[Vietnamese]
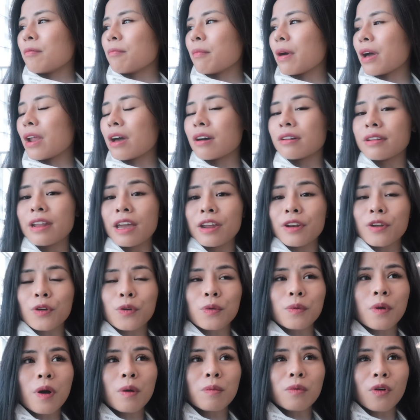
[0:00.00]
Mà ở đây nó
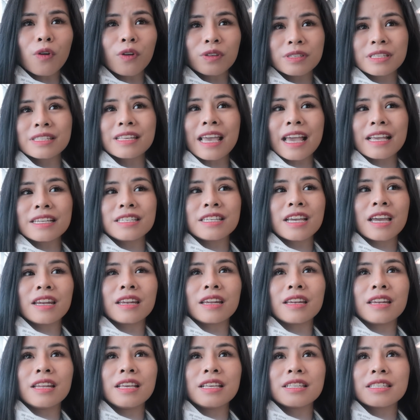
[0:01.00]
cũng không có
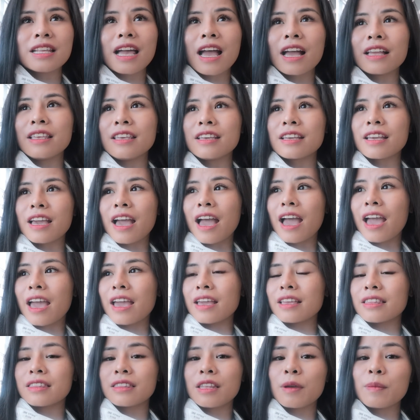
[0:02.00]
Skytrain để đi ra những
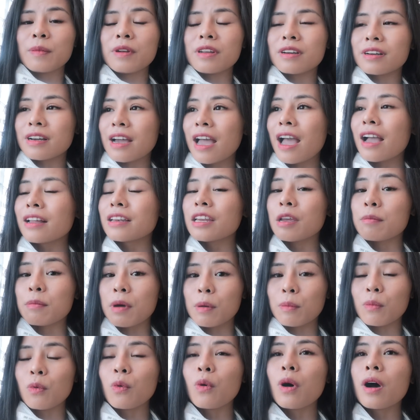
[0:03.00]
cái terminal khác để
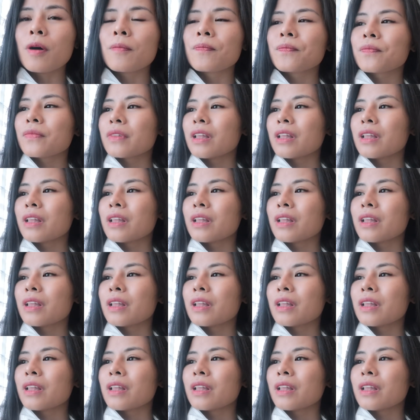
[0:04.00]
mà mua.